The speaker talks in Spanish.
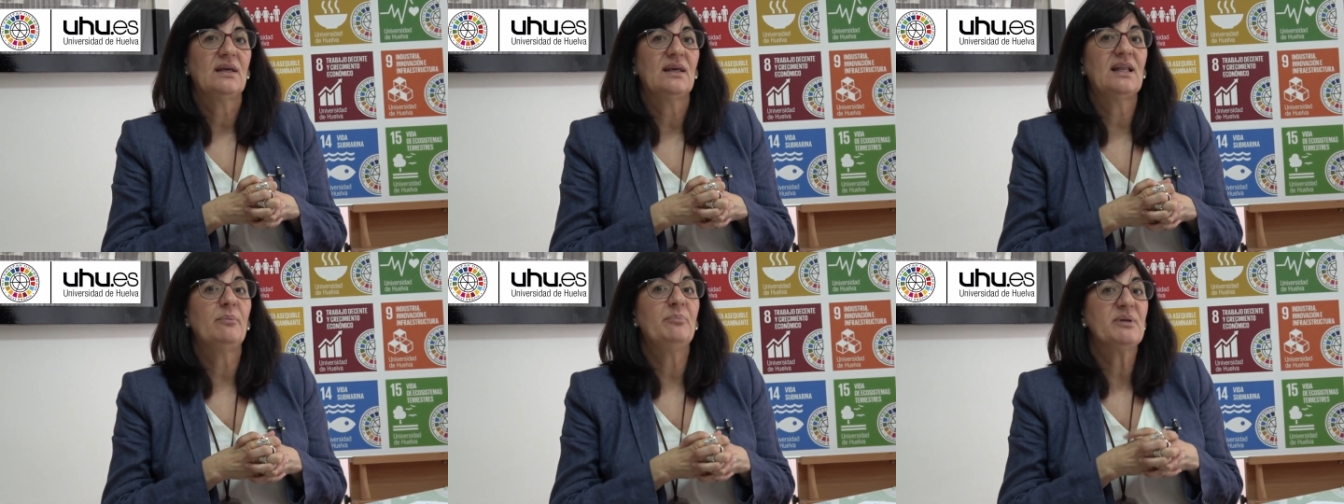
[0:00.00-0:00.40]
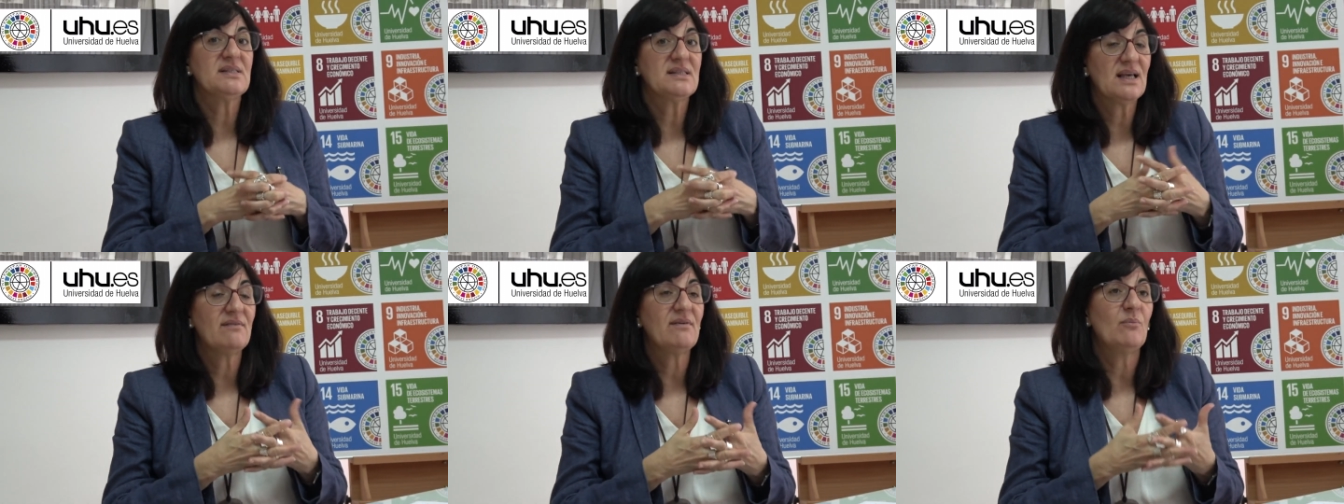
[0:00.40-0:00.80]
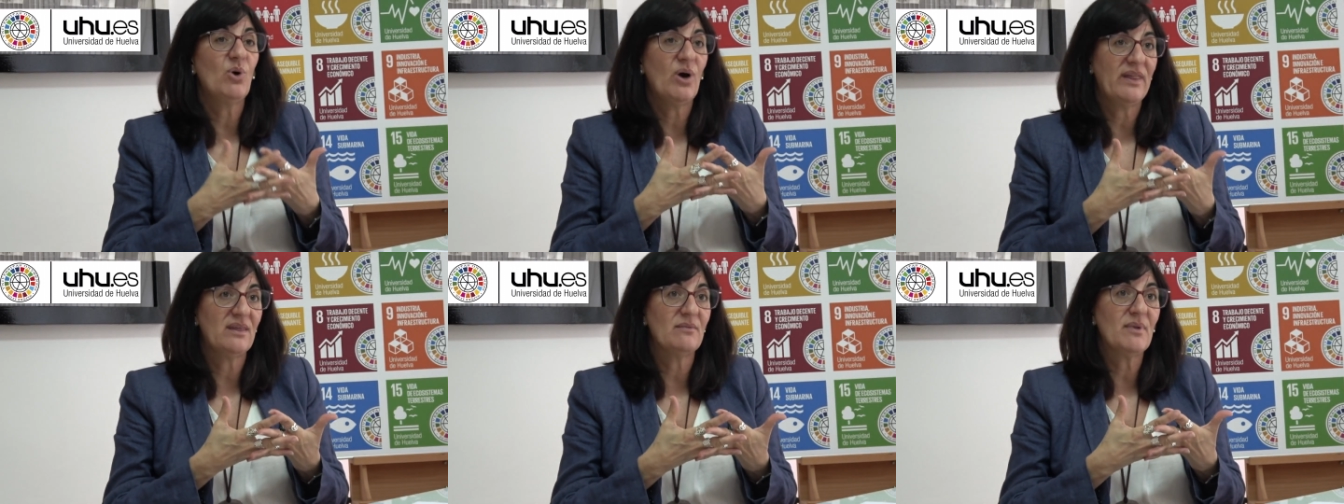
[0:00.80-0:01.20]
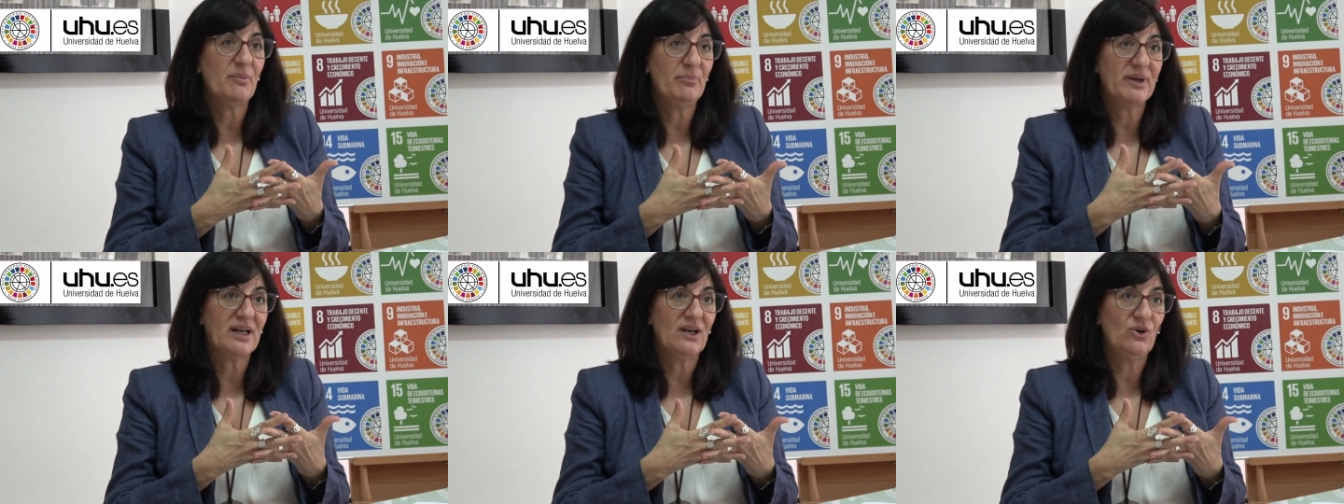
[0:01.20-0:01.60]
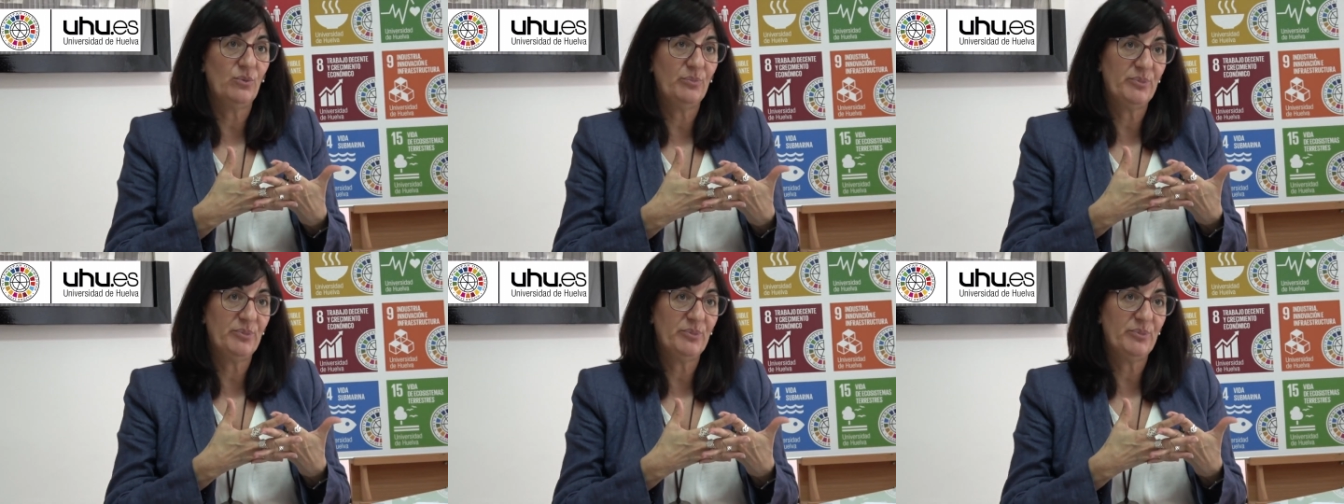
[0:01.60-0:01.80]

que las pensábamos además para los